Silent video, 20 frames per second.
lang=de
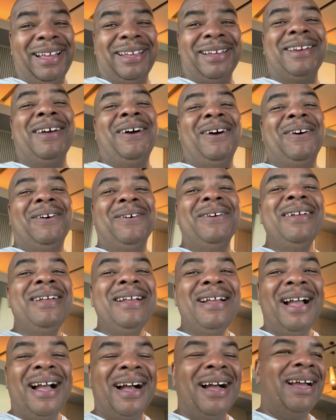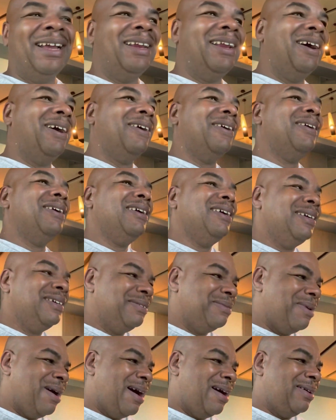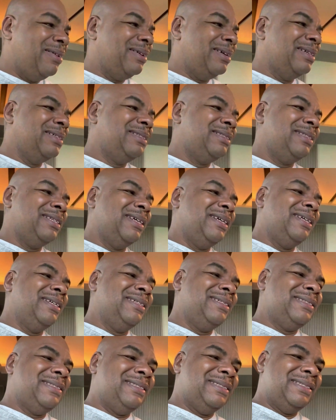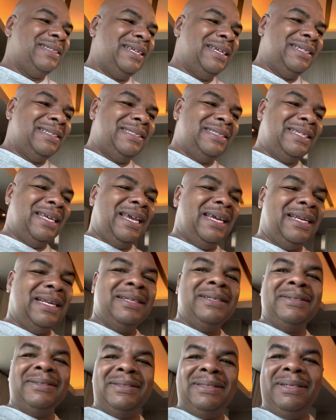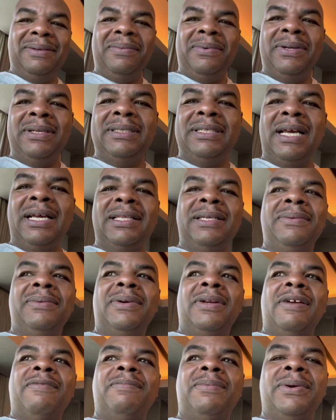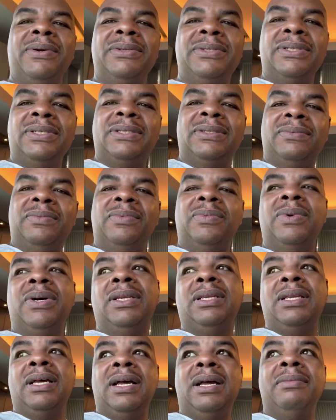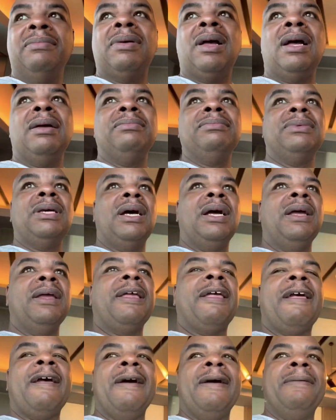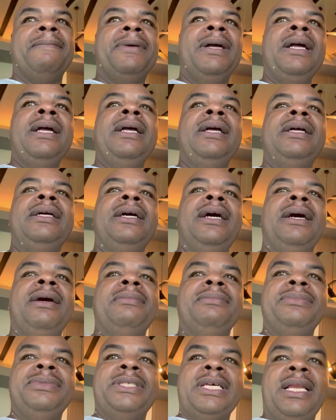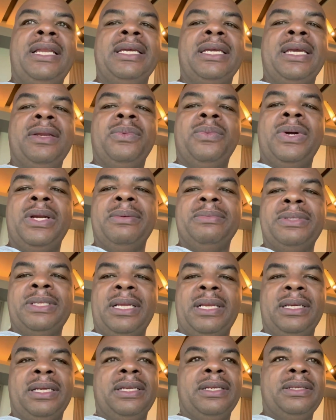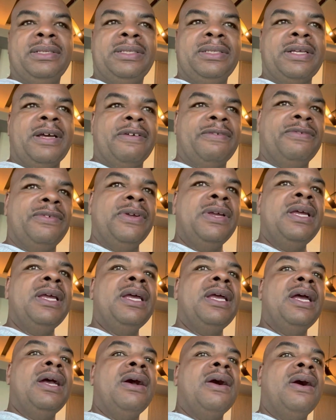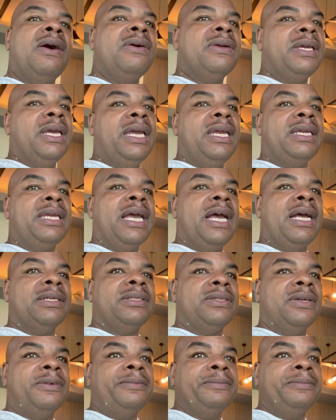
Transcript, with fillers: Ich weiß, ich weiß. Wow. Es ist einfach nur wahnsinnig und du kannst genau sehen, was ich gekauft habe und wann ich es verkaufe und so weiter. Also ja,